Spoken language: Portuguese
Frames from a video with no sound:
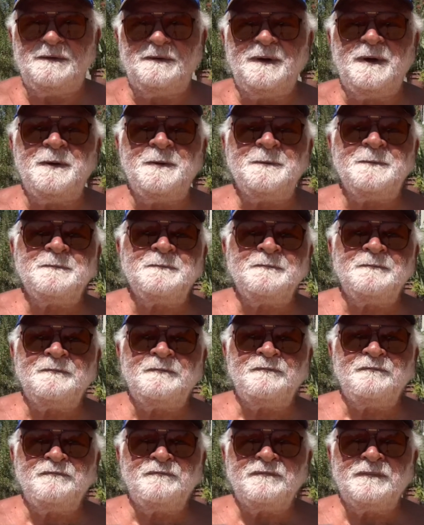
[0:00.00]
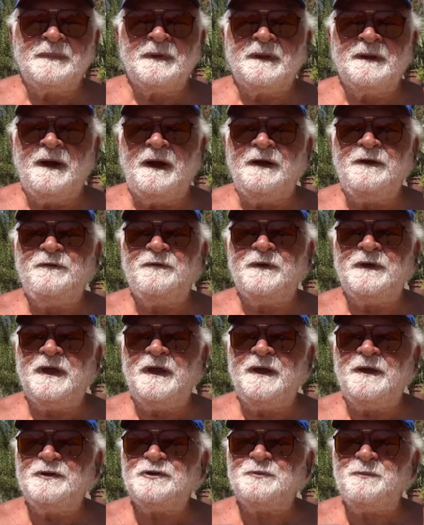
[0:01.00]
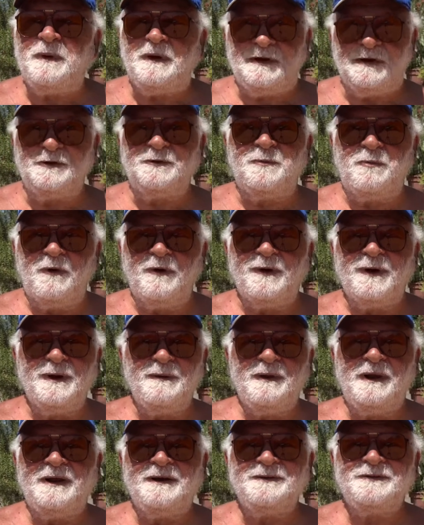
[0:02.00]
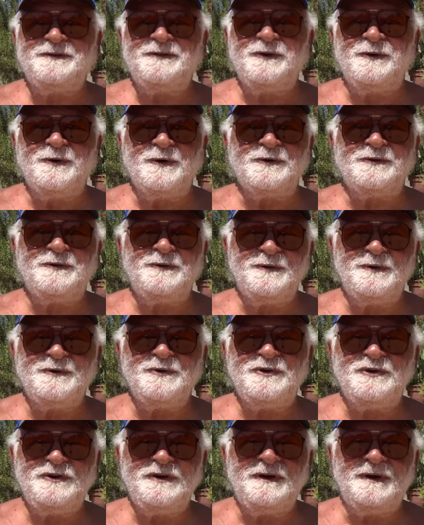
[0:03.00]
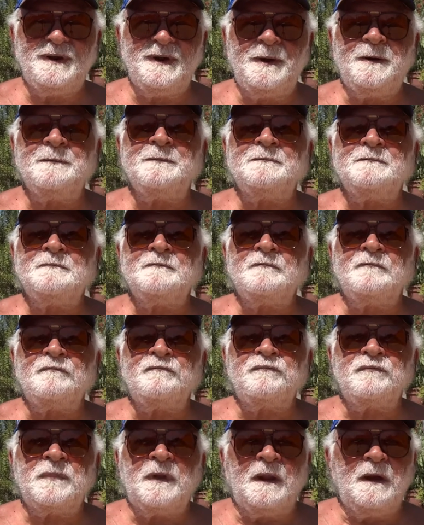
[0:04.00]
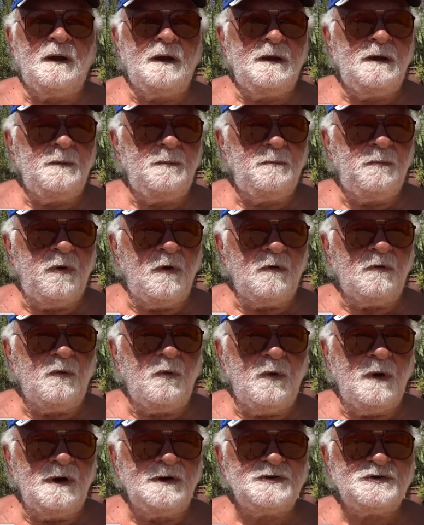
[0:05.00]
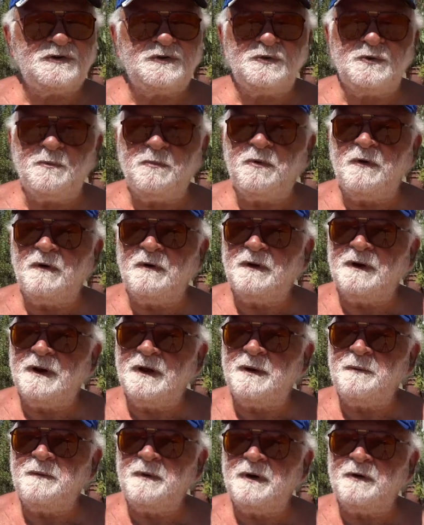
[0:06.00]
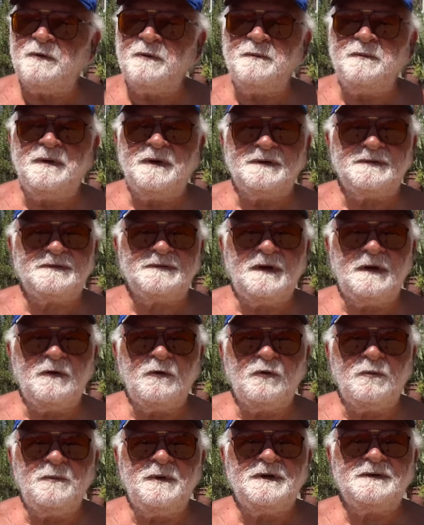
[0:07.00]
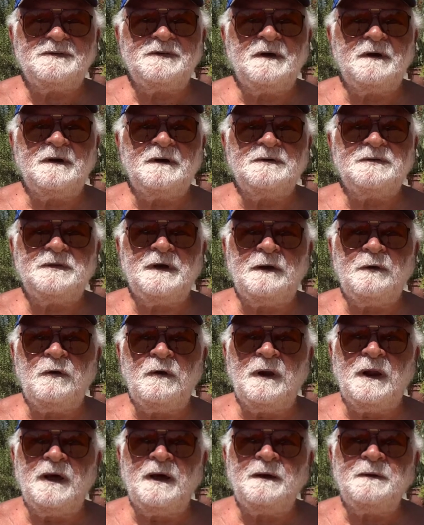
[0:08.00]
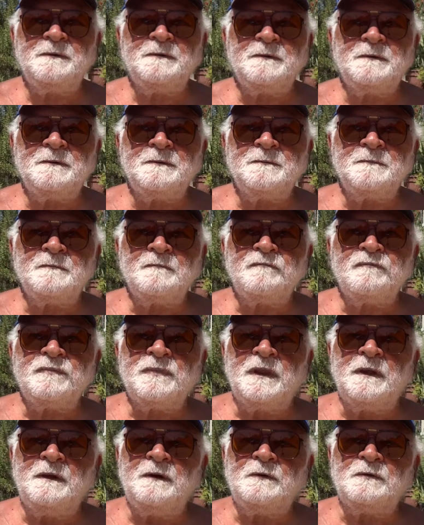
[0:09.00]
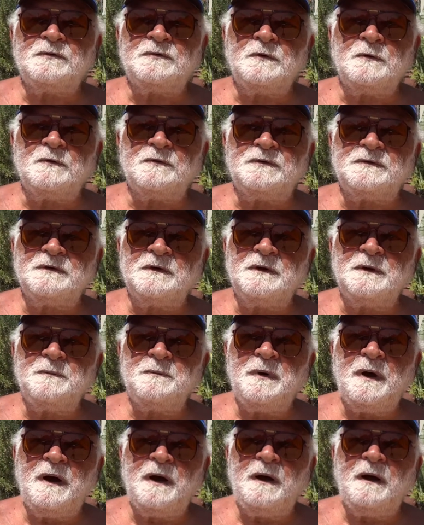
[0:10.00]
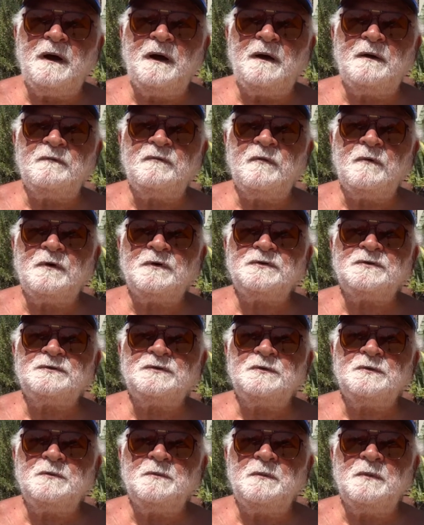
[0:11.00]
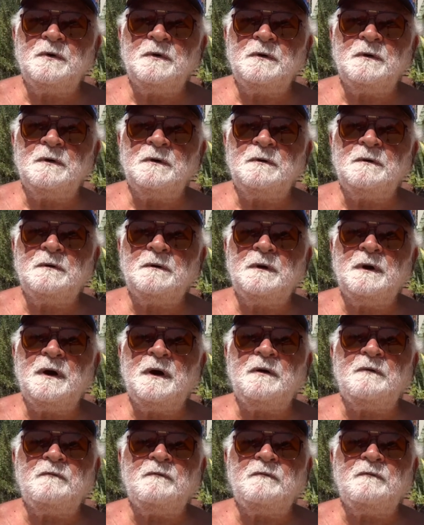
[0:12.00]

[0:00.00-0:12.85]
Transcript: né? Aí fiquei esperando o programa lá, ansioso no dia, né? Aí pouco antes do programa começar, eu comecei a cantarolar. Eu sou o samba, a voz do morro, a